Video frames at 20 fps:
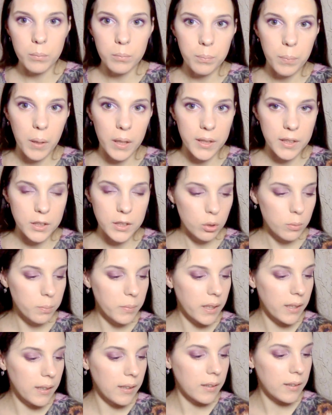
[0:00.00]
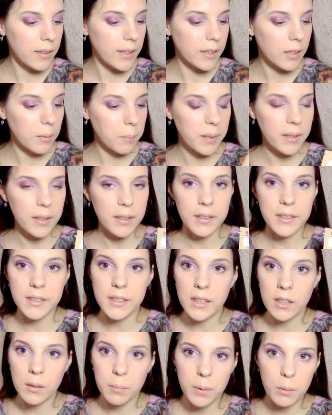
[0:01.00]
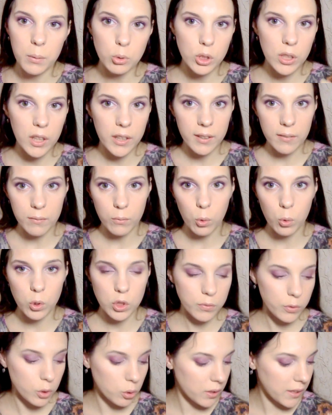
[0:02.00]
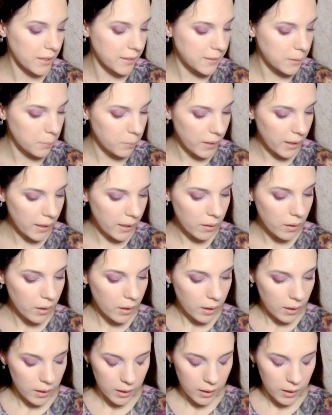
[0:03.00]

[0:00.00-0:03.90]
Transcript: подойдет мне летом этот оттенок, потому что летом кожа все-таки темнее,